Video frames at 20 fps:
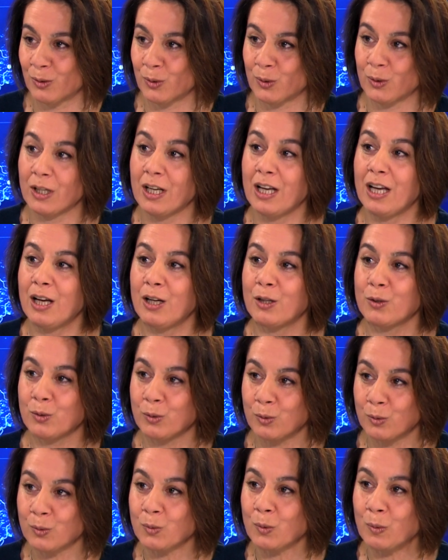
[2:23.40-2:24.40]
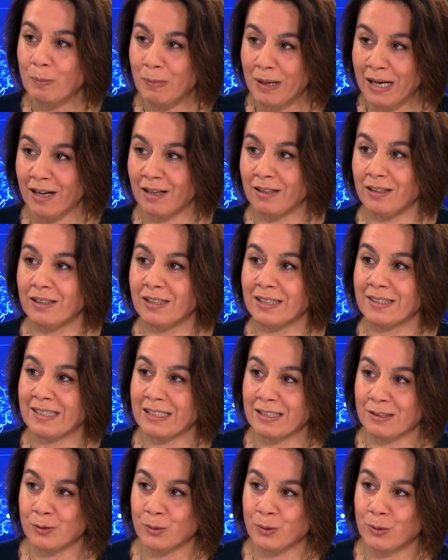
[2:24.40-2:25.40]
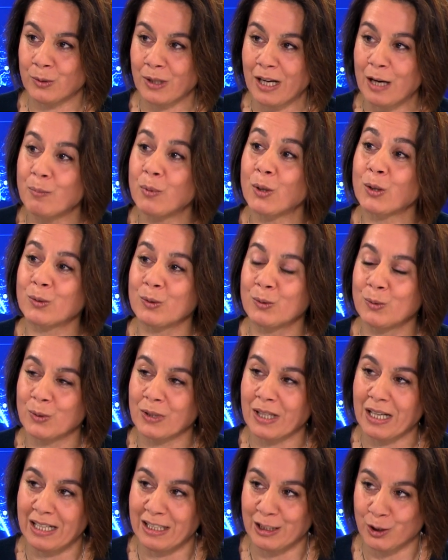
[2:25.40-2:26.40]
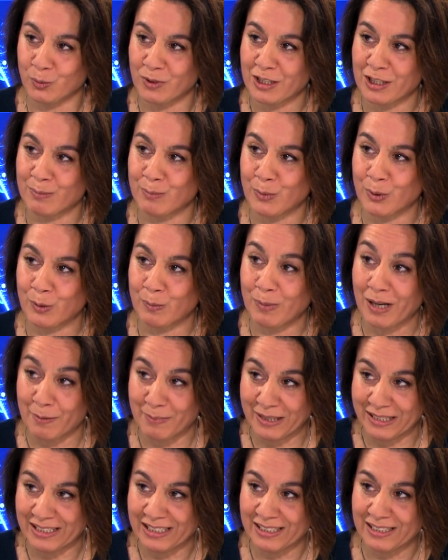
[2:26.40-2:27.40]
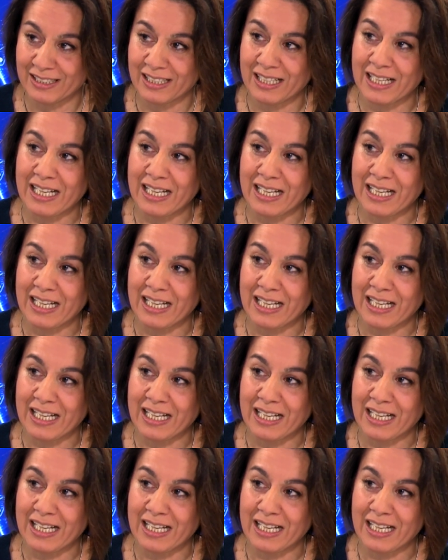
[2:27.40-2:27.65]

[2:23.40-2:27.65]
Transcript: que ce dont on parle, ça se rapporte donc à l'hindouisme brahmanique,